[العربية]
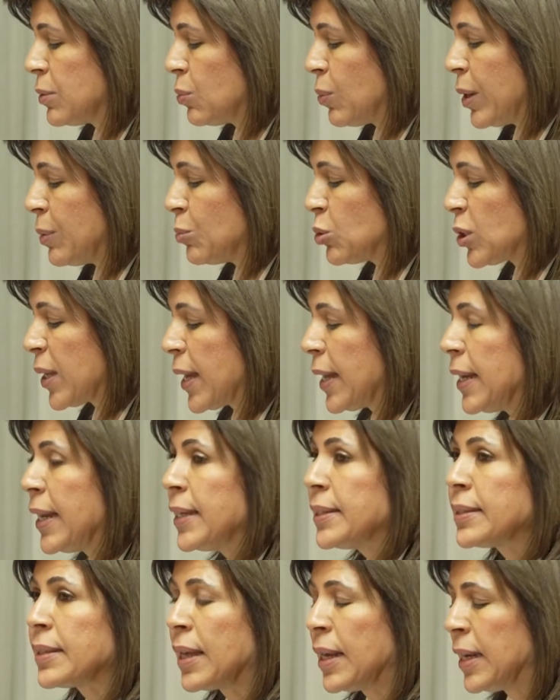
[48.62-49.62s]

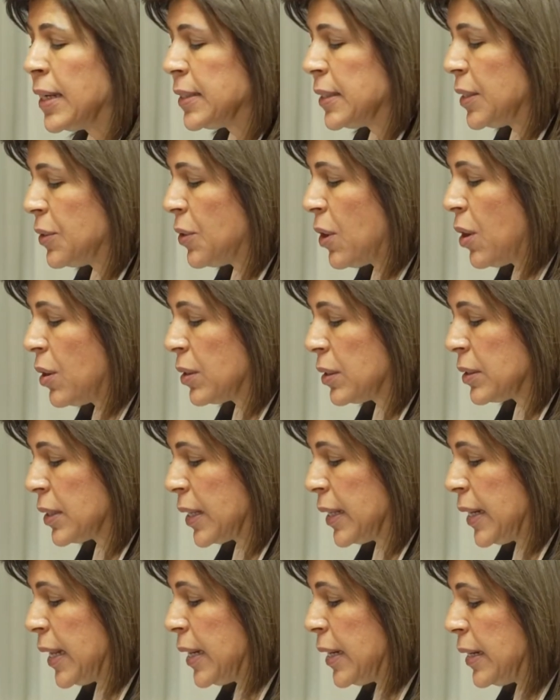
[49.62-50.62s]
والمدخلات التي ظهرت
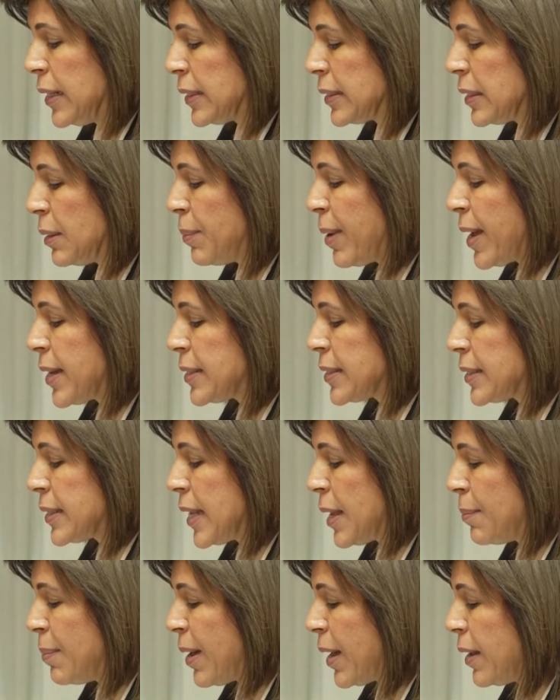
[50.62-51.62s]
خلال الاجتماع
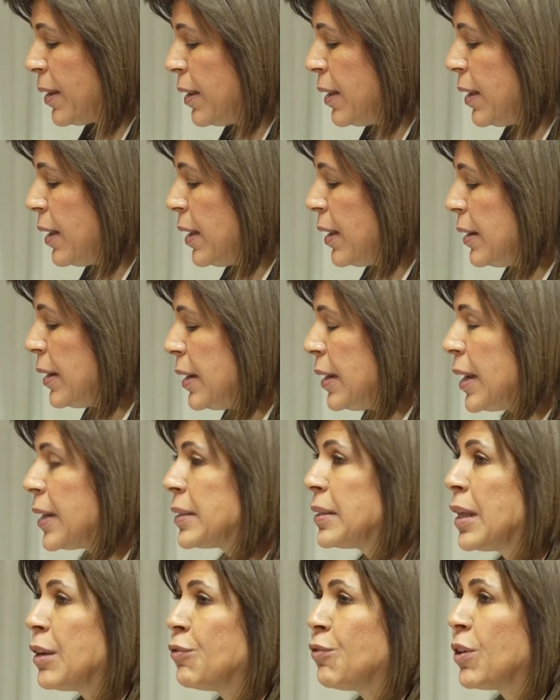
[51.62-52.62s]
السابع
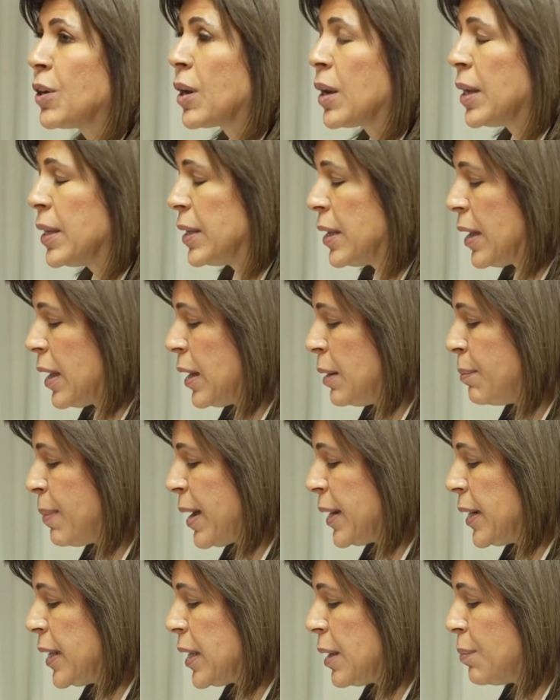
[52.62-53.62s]
للجنة الفرعية
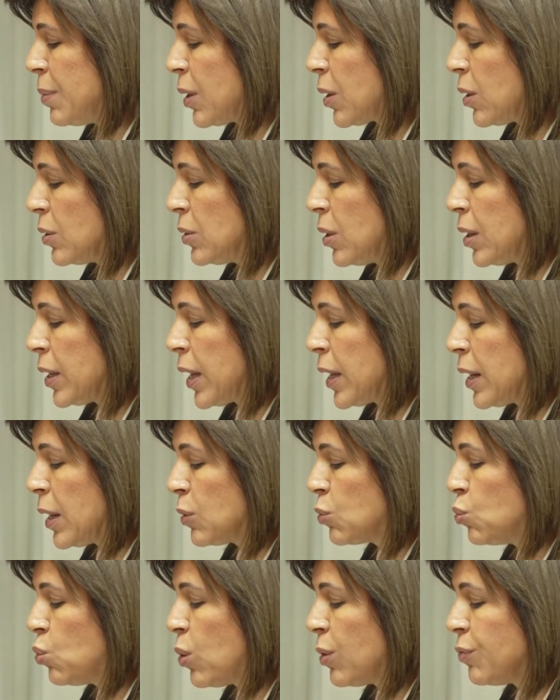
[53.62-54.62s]
المعنية بالقضاء على الجوع